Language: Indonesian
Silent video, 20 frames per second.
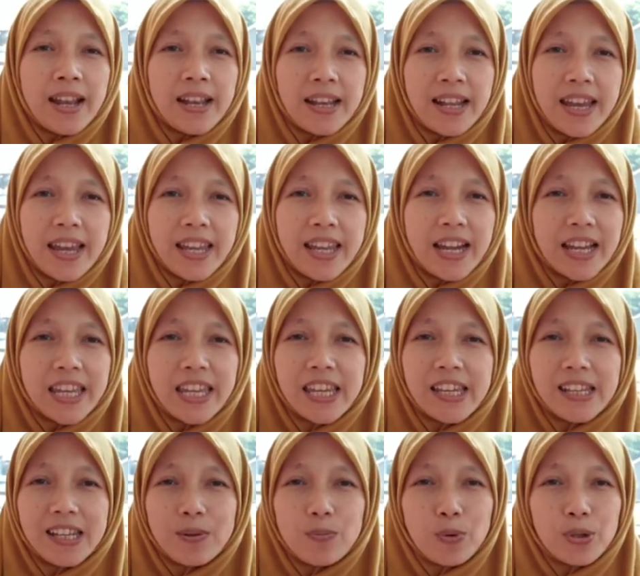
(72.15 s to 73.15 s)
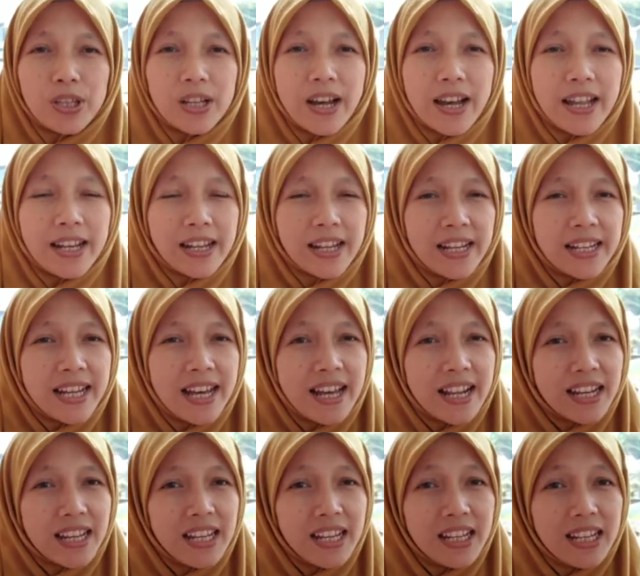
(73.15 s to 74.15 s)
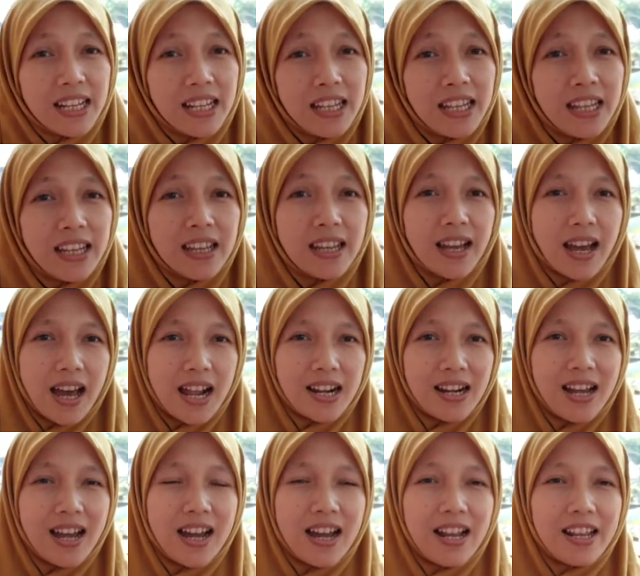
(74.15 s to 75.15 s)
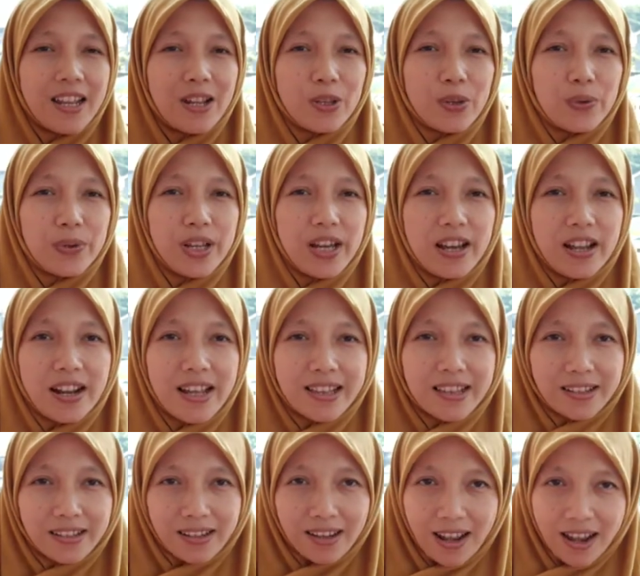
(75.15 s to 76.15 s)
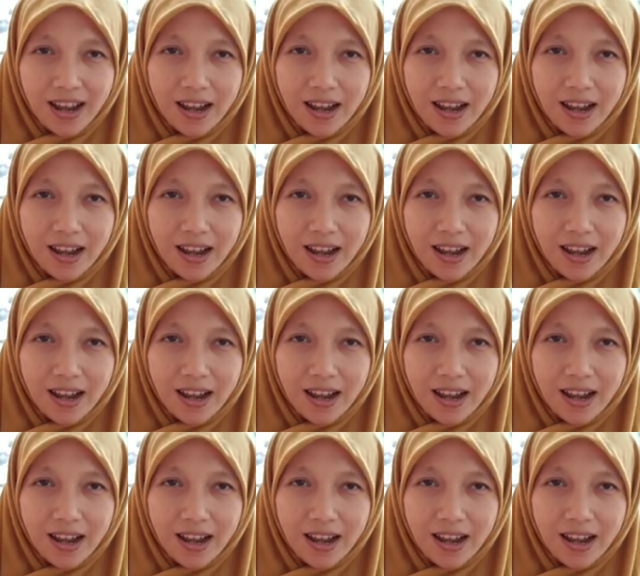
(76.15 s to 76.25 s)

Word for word: Nah, yang ingin ibu tekankan hari ini karena kalian sudah kelas 6